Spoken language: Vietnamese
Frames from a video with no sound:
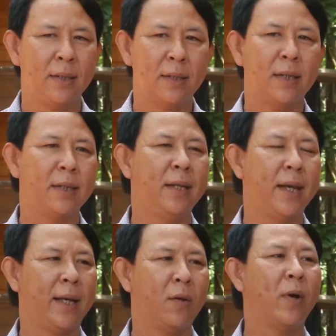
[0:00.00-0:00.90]
nhất định
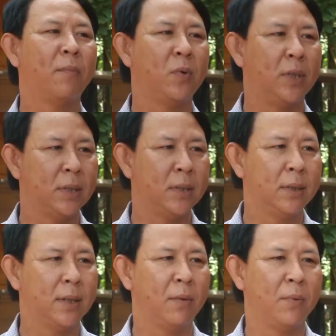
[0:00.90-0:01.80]
về cảnh quan môi trường
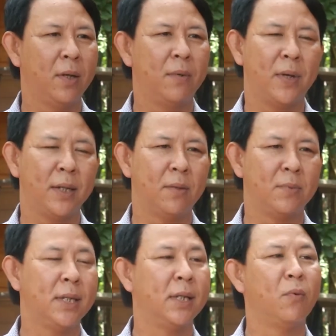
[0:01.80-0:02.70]
trong cái góp phần
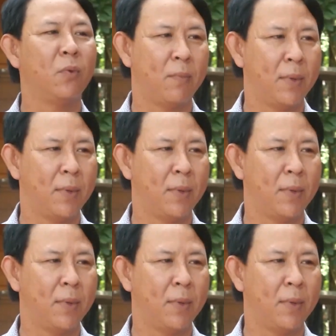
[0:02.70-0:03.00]
trong xây dựng nông